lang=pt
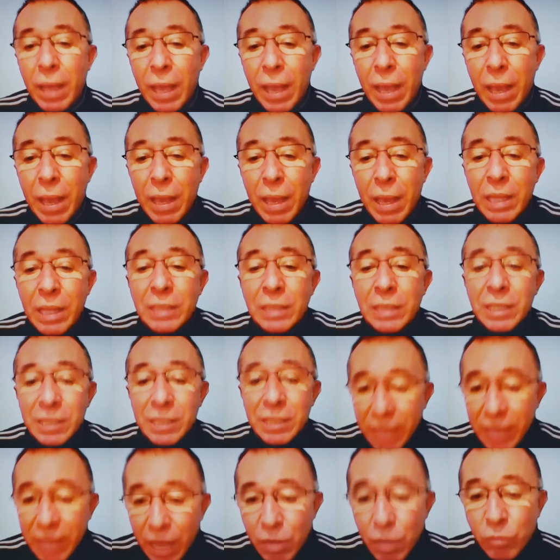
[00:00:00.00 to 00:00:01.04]
é, é, é
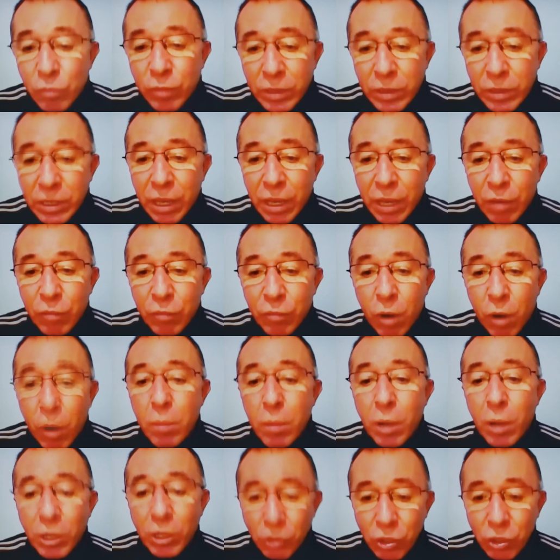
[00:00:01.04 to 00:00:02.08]
necessário fazer
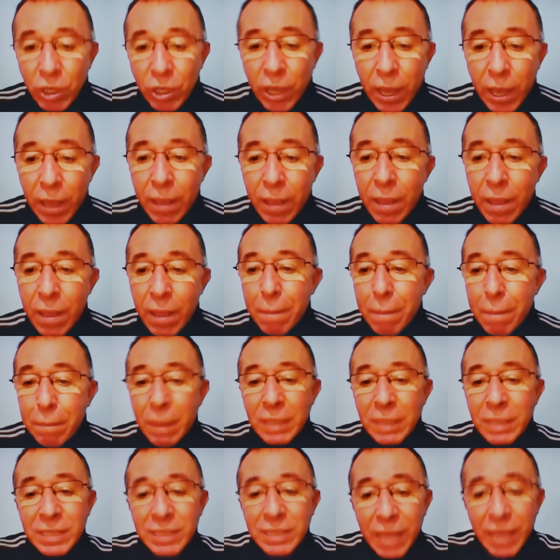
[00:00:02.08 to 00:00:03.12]
reforma, acho que é
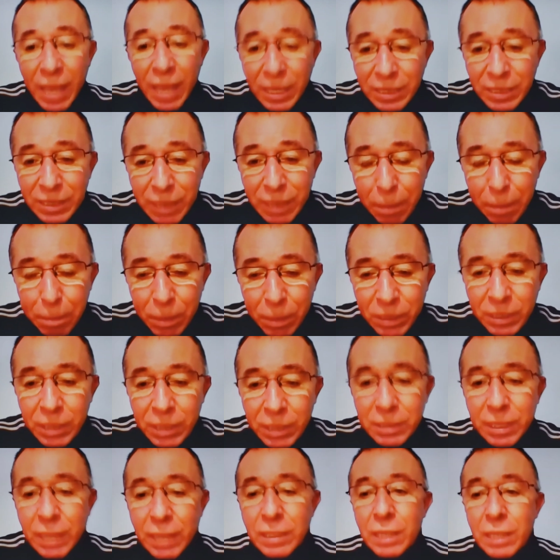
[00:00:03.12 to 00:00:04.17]
mas esta
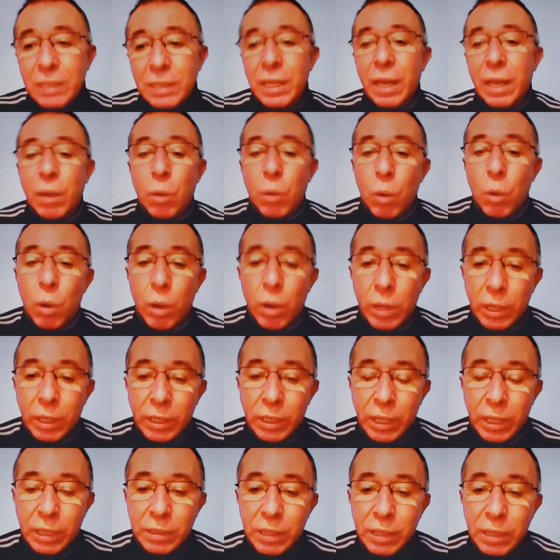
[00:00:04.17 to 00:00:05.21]
apresentada até agora,
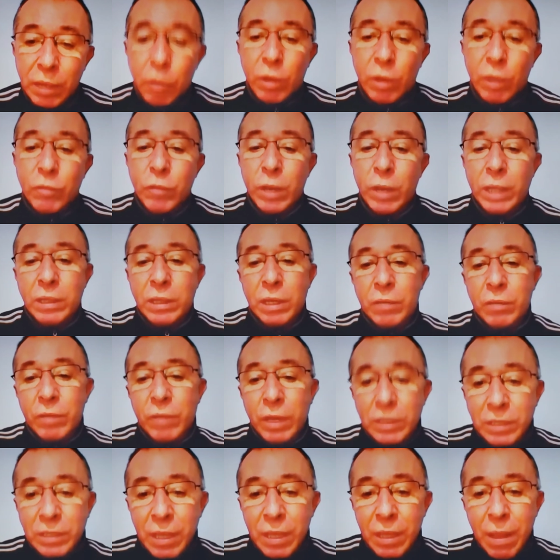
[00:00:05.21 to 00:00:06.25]
que até agora foi
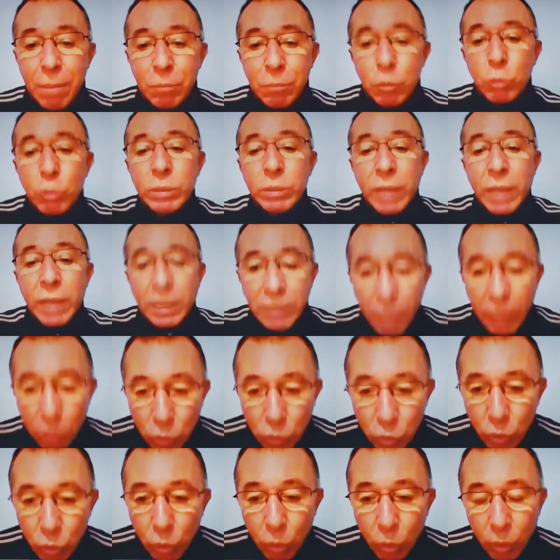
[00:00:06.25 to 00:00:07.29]
através do data
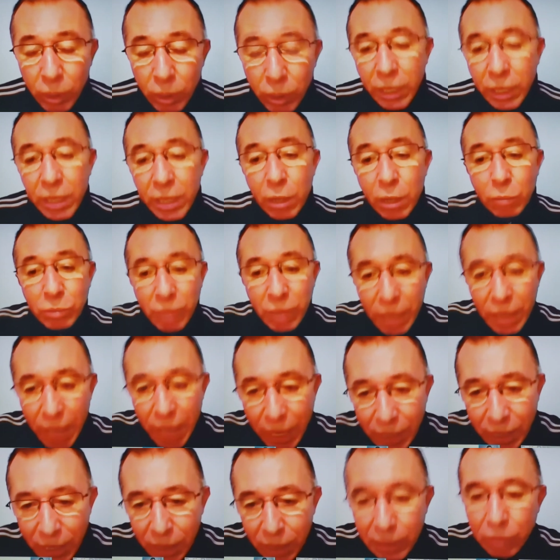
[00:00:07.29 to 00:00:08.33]
show e que não tem
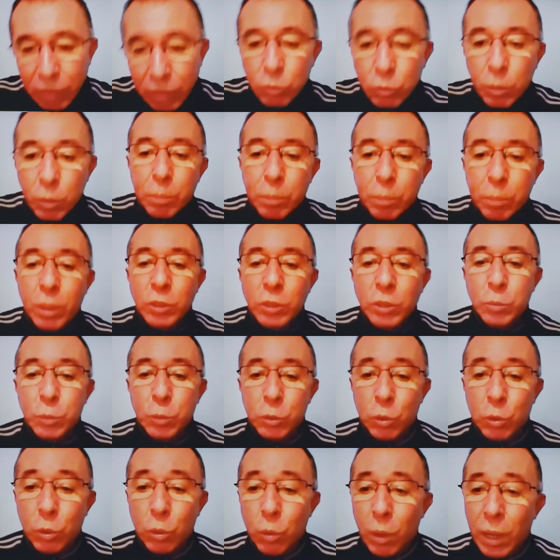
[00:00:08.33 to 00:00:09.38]
ainda as propostas
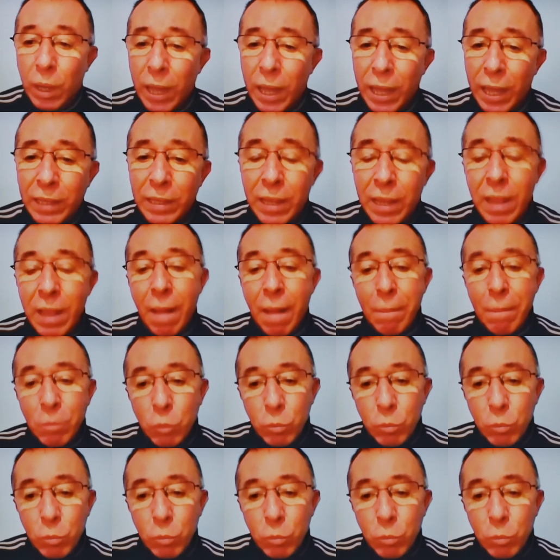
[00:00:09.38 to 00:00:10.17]
protocoladas,